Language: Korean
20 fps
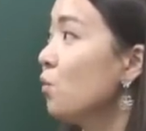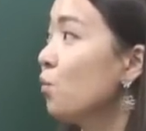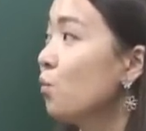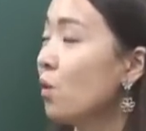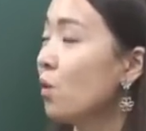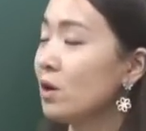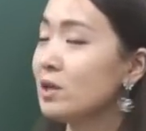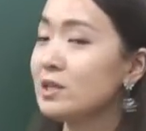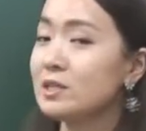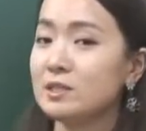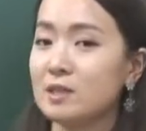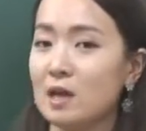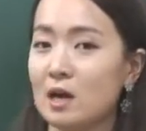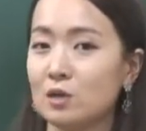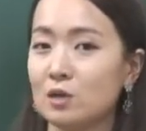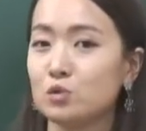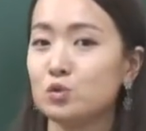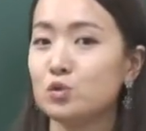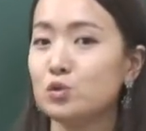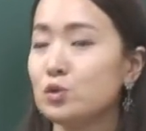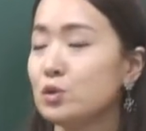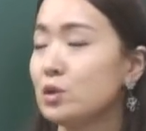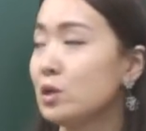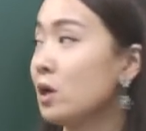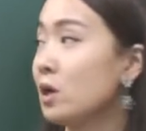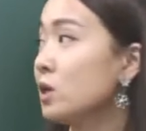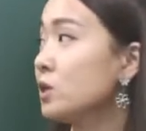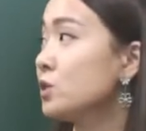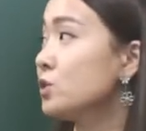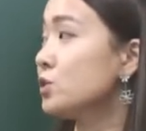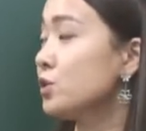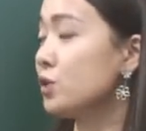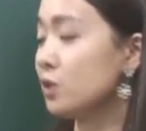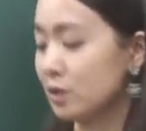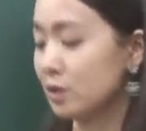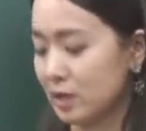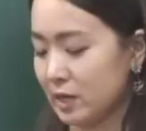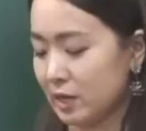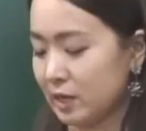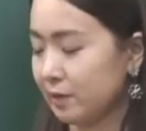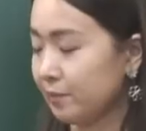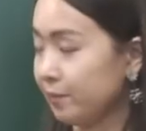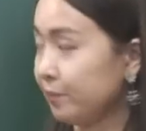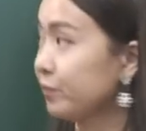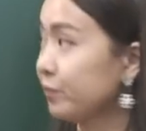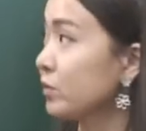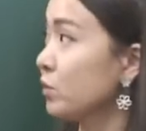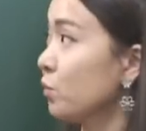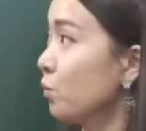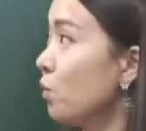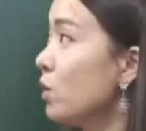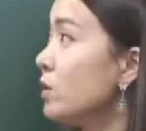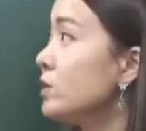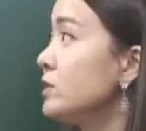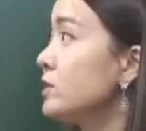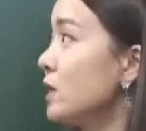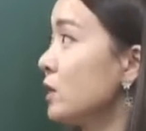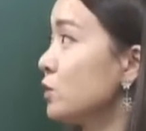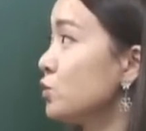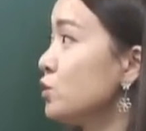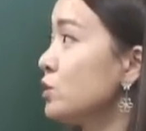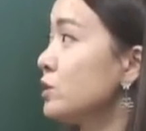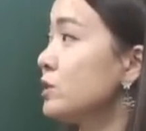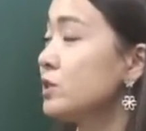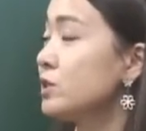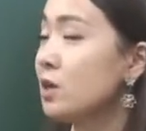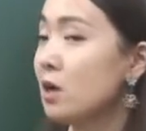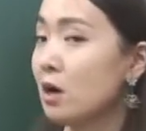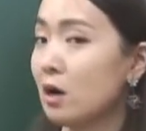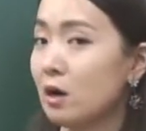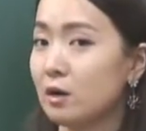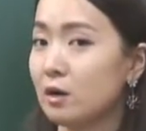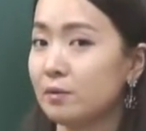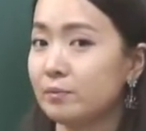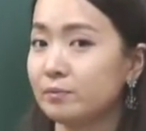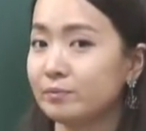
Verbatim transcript: 我想去这里。我想去这儿。